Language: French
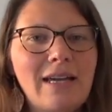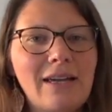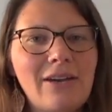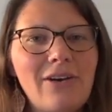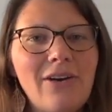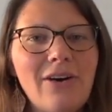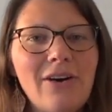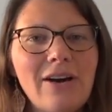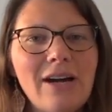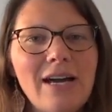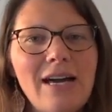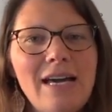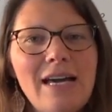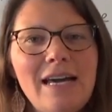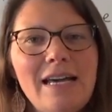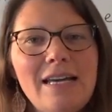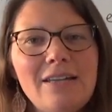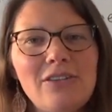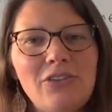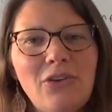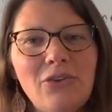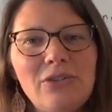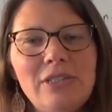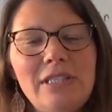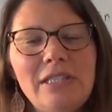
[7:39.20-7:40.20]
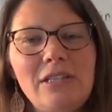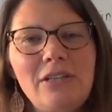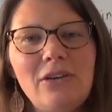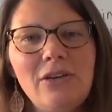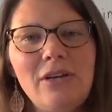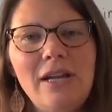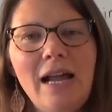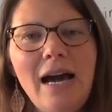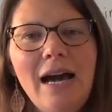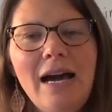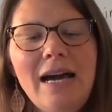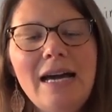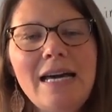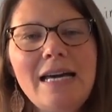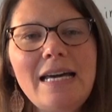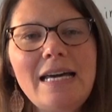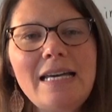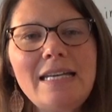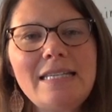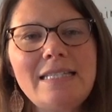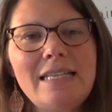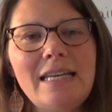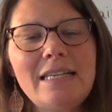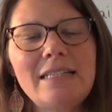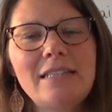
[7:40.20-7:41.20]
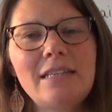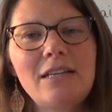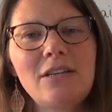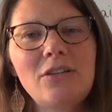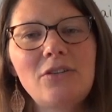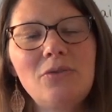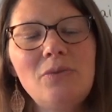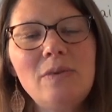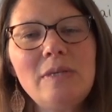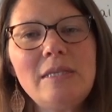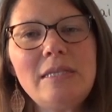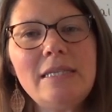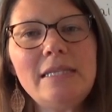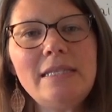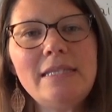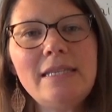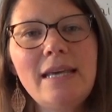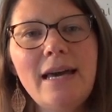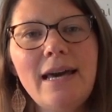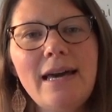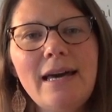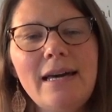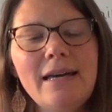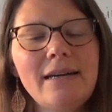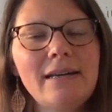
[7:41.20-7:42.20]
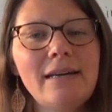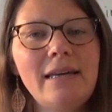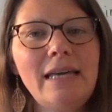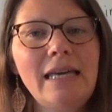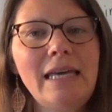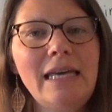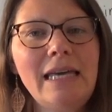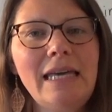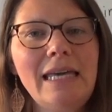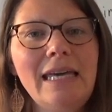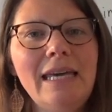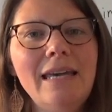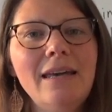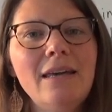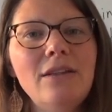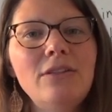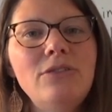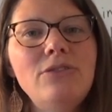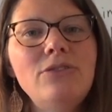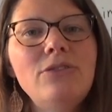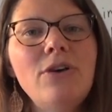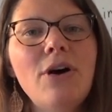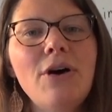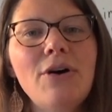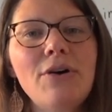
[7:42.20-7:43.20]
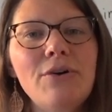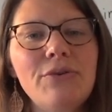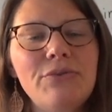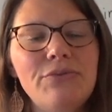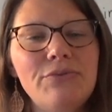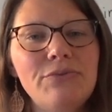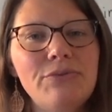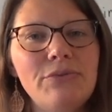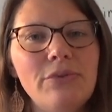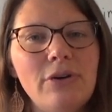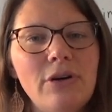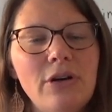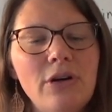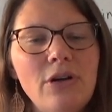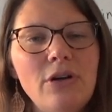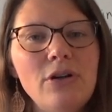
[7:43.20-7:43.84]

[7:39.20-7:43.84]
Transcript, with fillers: d'accord Tandis que là, cette cuisinière est neuve.